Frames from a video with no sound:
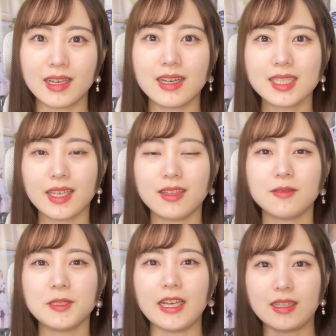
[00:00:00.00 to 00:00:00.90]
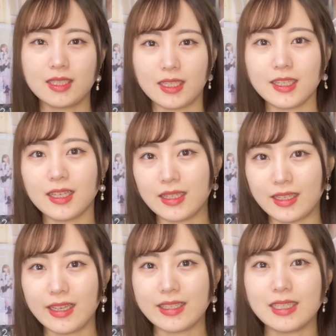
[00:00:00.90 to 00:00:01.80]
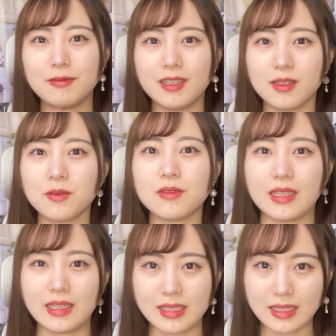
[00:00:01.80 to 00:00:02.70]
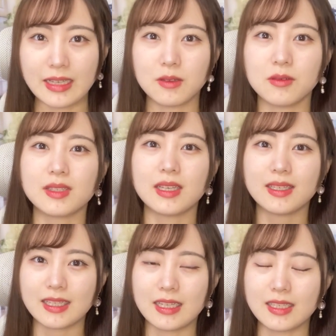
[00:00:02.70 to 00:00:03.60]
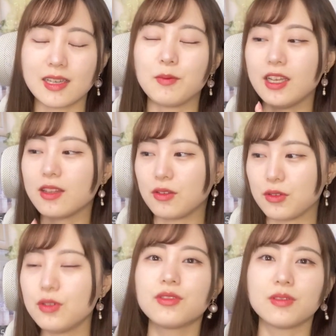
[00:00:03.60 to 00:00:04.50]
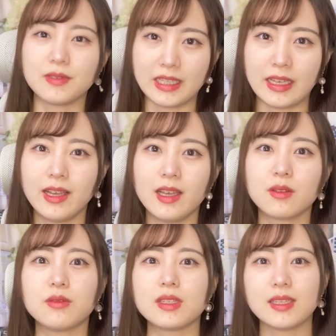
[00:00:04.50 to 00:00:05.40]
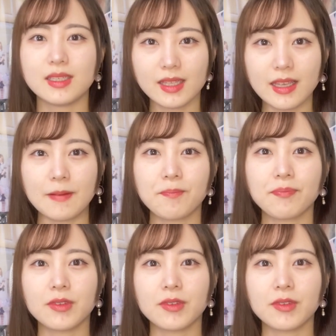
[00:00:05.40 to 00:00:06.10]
川崎の部で外れたんで、渋谷の方でですね、当選して、しかもなんと夜の部に当選して、